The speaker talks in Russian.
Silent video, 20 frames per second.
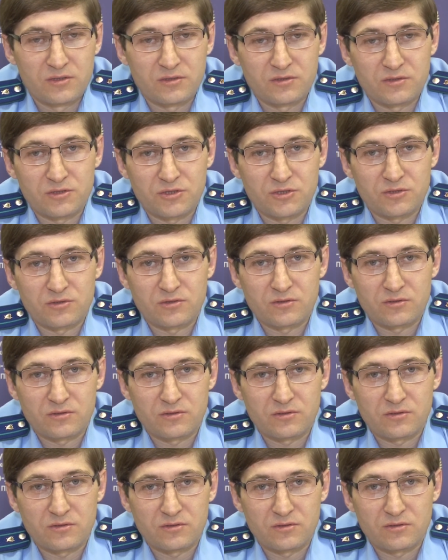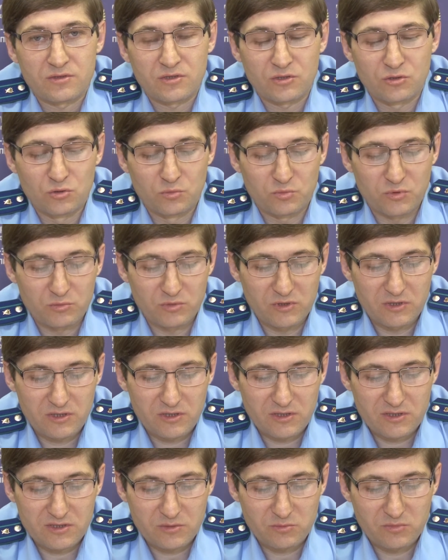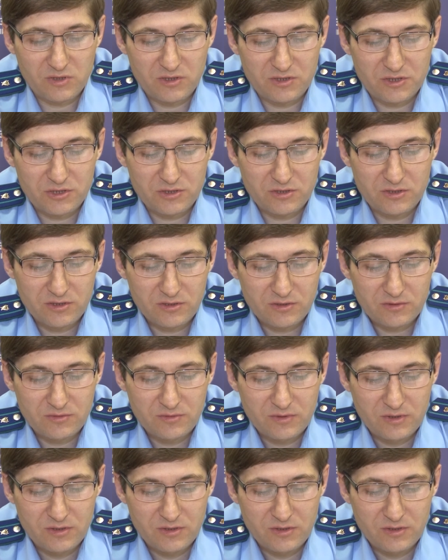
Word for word: Значит, э, эта группа была разоплачена,